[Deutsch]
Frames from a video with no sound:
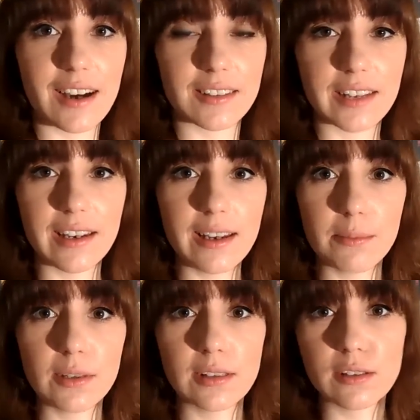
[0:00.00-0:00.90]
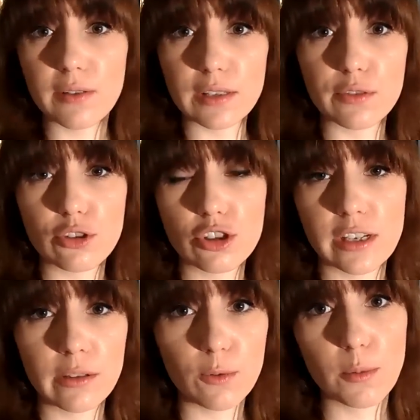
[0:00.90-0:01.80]
tja, sein Leben ist sowas von
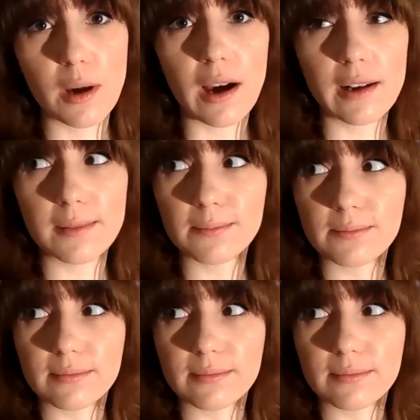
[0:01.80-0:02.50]
stinknormal,